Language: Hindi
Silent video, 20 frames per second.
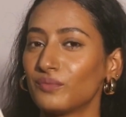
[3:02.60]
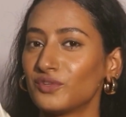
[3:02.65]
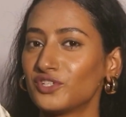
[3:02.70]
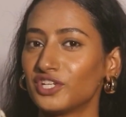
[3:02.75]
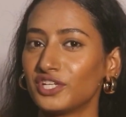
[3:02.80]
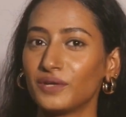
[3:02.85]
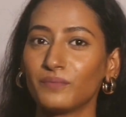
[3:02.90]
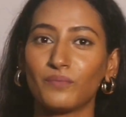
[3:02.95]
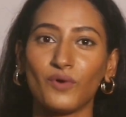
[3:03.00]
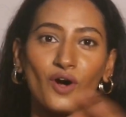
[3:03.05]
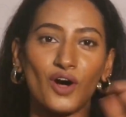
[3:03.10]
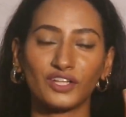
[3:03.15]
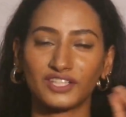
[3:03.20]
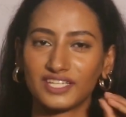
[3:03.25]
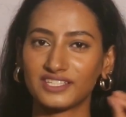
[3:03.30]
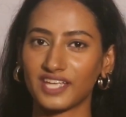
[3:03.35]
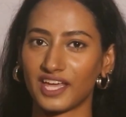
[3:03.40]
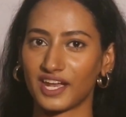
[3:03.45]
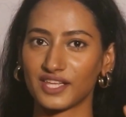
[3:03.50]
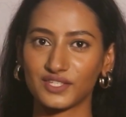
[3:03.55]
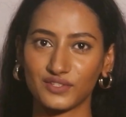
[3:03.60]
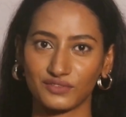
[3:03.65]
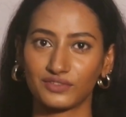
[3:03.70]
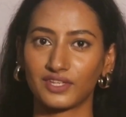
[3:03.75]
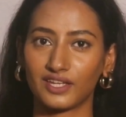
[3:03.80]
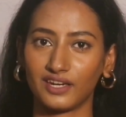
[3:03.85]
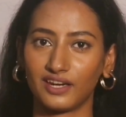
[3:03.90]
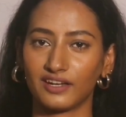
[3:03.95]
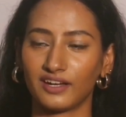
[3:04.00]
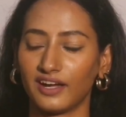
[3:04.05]
मुझे ये बहुत ही ज़्यादा
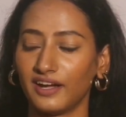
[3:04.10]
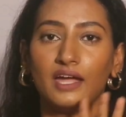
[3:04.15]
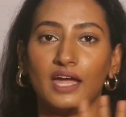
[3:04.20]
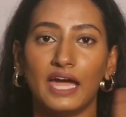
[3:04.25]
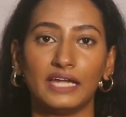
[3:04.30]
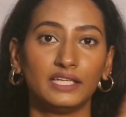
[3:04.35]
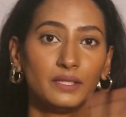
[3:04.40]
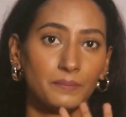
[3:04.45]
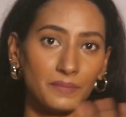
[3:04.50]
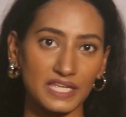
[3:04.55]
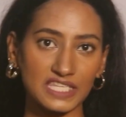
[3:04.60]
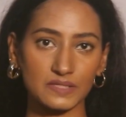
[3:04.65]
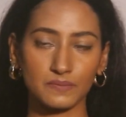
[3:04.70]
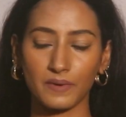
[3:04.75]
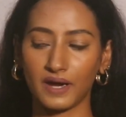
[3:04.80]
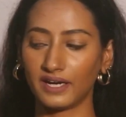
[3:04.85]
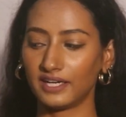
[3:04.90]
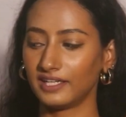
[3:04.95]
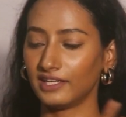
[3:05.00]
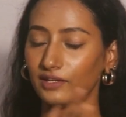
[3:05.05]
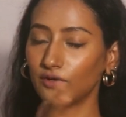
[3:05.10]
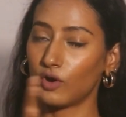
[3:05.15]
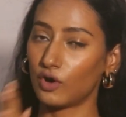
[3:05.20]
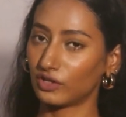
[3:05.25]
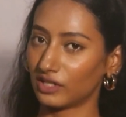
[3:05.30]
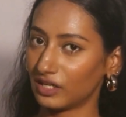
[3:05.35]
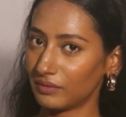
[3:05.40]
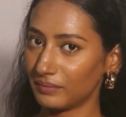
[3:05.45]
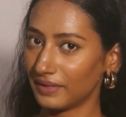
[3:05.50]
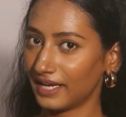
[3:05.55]
सुंदर लगा एंड द बेस्ट पार्ट ये
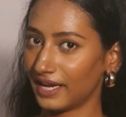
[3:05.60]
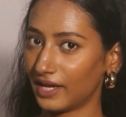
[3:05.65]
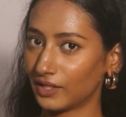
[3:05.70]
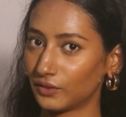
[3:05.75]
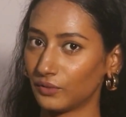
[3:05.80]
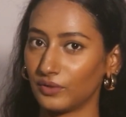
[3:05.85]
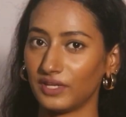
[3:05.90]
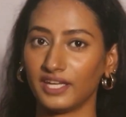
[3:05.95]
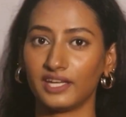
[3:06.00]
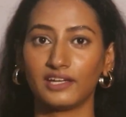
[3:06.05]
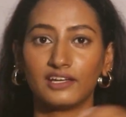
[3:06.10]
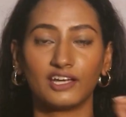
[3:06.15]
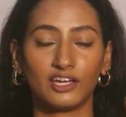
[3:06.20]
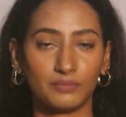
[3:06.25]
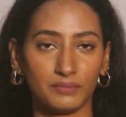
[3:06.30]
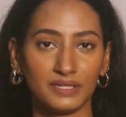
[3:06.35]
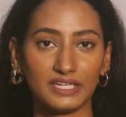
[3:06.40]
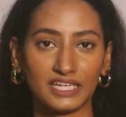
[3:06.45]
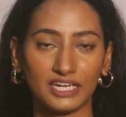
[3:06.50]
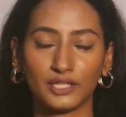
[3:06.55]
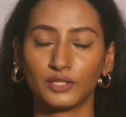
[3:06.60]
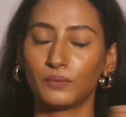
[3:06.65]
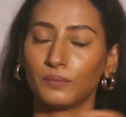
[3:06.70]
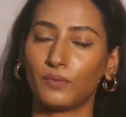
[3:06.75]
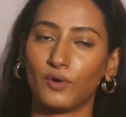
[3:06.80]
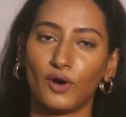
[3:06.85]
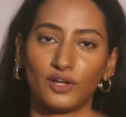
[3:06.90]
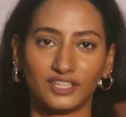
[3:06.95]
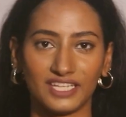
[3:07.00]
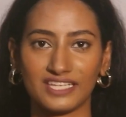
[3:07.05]
कॉटन में है तो ये गर्मी के लिए तो
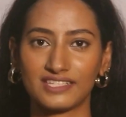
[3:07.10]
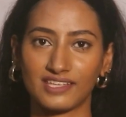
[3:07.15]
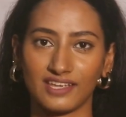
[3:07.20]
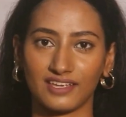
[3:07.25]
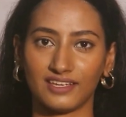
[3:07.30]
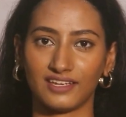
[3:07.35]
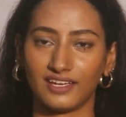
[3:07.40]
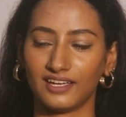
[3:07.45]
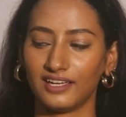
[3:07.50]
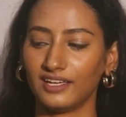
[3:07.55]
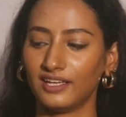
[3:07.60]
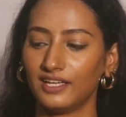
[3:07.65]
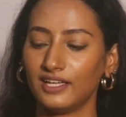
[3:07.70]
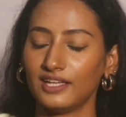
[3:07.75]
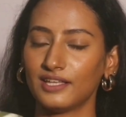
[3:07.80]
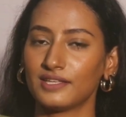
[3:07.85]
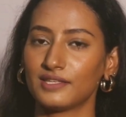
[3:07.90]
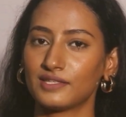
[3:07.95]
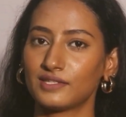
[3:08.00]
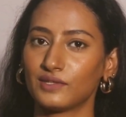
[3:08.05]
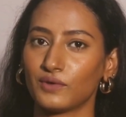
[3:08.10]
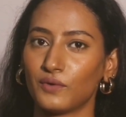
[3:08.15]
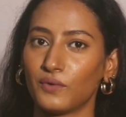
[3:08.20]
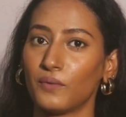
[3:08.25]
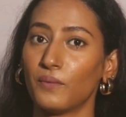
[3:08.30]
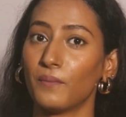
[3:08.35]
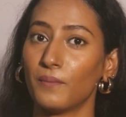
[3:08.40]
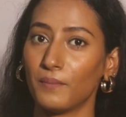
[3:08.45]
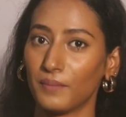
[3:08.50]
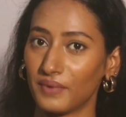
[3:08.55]
बहुत ही सही है सो
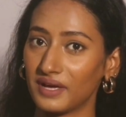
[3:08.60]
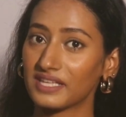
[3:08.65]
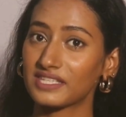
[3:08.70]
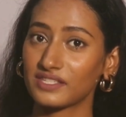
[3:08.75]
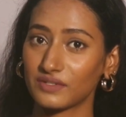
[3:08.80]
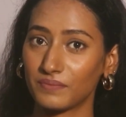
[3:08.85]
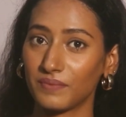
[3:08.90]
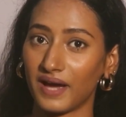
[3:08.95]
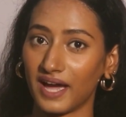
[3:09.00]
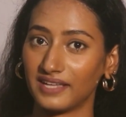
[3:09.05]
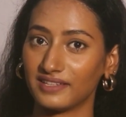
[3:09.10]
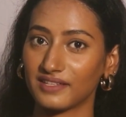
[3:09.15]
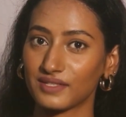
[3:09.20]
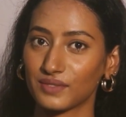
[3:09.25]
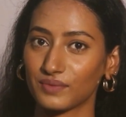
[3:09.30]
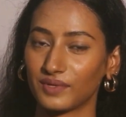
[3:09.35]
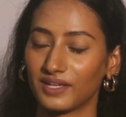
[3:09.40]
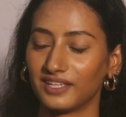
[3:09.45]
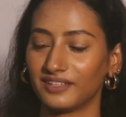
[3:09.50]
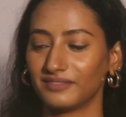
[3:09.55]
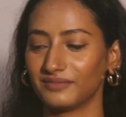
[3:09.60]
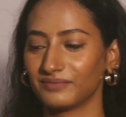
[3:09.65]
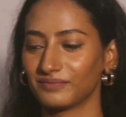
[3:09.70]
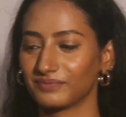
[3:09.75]
मस्ट बाय दिस वन